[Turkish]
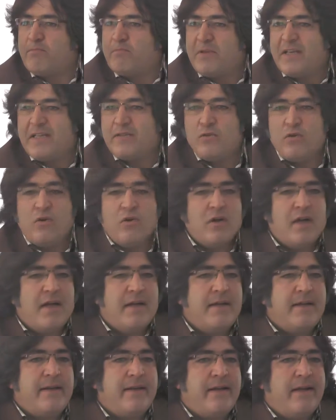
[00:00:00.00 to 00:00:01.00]
biz
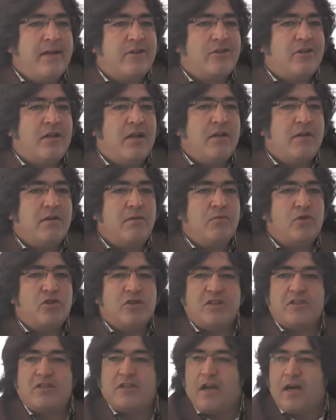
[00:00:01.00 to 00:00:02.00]
onların inançlarını
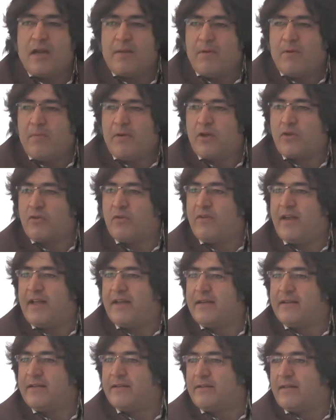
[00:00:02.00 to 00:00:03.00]
boşa çıkarmamak,
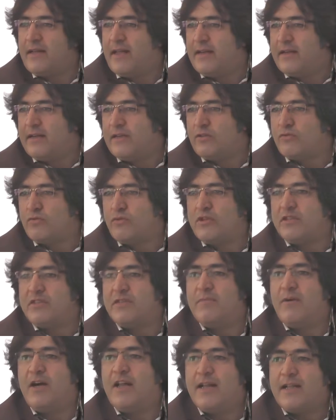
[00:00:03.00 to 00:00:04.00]
güvenlerini
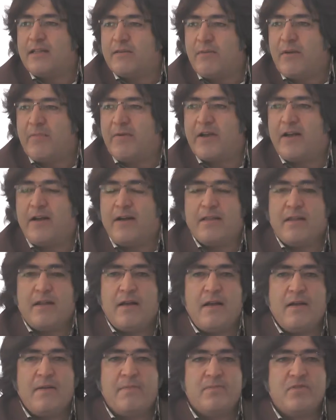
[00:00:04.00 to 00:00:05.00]
suistimal etmemek
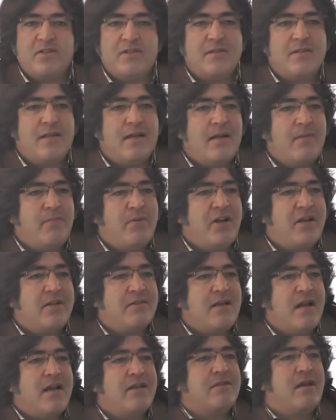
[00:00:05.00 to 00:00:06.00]
adına sizlere
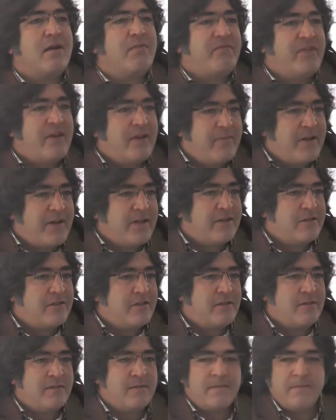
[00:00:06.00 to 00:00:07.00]
biraz da hesap vermek
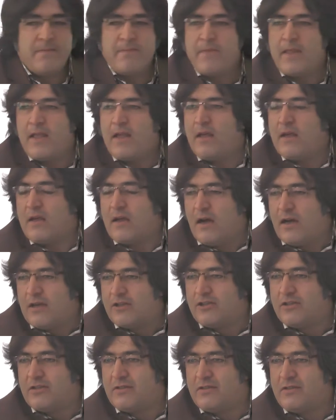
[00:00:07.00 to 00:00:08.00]
için
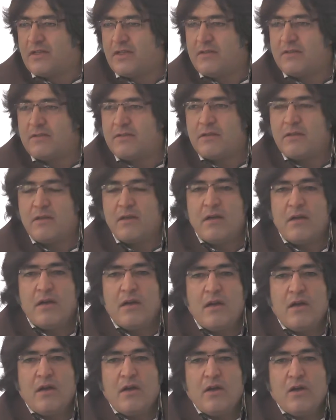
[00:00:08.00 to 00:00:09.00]
karşınızdayız.
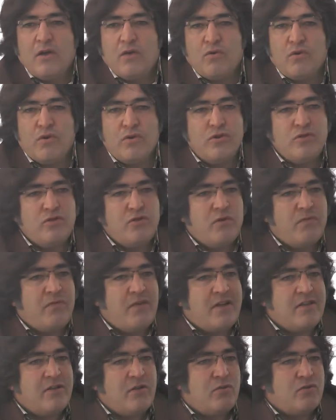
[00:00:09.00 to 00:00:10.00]
Konuyu çok
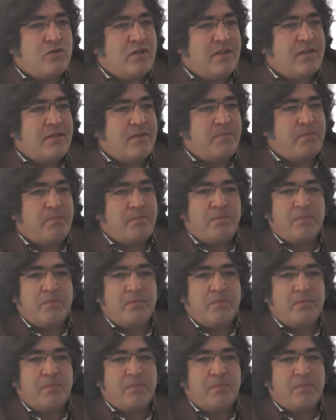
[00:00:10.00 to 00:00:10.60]
fazla uzatıp